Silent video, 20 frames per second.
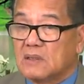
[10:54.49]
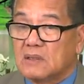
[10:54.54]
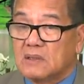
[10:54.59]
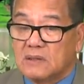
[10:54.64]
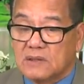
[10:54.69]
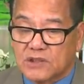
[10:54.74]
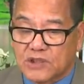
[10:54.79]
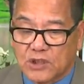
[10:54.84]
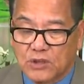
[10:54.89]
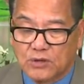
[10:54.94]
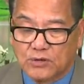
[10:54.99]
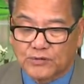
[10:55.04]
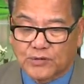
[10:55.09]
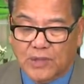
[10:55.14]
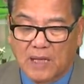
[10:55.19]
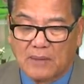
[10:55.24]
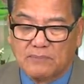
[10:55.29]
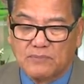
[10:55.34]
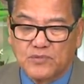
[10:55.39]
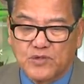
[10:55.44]
sưu
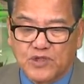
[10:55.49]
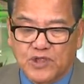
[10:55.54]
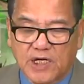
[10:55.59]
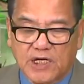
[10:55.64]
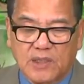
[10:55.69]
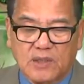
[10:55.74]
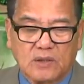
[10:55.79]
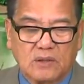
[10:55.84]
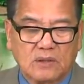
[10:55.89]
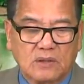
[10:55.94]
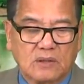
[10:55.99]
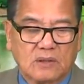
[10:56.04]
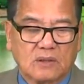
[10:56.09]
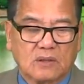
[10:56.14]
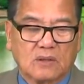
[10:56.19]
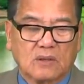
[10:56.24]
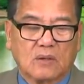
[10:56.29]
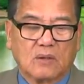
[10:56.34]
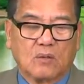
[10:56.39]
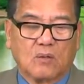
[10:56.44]
tầm gen
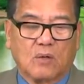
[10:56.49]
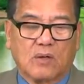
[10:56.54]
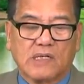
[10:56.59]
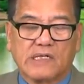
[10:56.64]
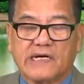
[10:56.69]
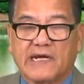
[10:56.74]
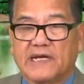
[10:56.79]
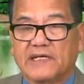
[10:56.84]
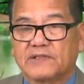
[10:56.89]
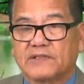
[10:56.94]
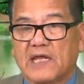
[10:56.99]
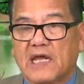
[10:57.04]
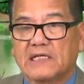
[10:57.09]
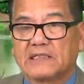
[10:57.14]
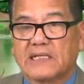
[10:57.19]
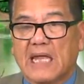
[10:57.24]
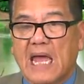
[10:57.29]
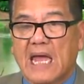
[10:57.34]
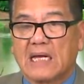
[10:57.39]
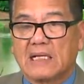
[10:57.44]
của người Tây
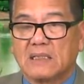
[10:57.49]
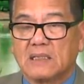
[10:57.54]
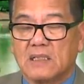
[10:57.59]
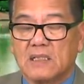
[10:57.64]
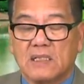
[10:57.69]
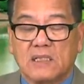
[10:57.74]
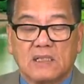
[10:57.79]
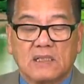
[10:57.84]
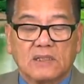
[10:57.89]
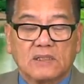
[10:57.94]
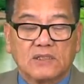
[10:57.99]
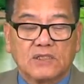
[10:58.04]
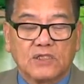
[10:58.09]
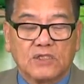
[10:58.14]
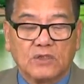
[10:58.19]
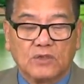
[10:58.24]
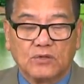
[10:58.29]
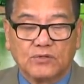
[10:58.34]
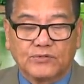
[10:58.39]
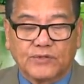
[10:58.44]
Tạng,
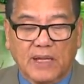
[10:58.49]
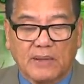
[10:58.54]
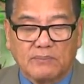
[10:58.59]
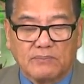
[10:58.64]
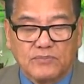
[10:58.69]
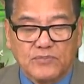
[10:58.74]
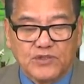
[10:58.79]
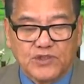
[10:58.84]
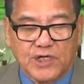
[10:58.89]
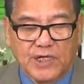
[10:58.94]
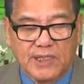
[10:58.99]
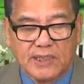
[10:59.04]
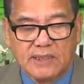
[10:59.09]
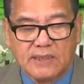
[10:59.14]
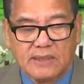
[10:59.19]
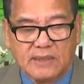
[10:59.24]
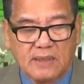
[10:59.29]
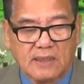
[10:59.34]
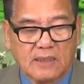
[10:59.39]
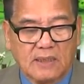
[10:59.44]
sưu tầm gen
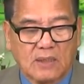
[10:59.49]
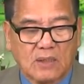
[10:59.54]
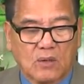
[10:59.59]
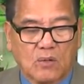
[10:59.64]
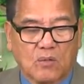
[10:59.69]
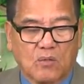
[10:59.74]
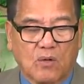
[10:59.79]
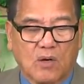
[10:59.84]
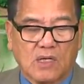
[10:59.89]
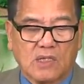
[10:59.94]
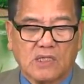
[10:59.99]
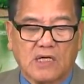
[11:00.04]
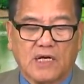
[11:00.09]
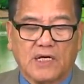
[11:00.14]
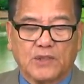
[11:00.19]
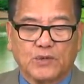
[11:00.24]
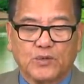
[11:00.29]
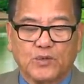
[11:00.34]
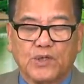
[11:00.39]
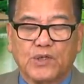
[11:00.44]
của
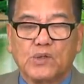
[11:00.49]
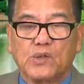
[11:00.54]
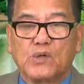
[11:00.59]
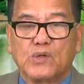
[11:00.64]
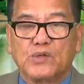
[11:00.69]
người Duy Ngô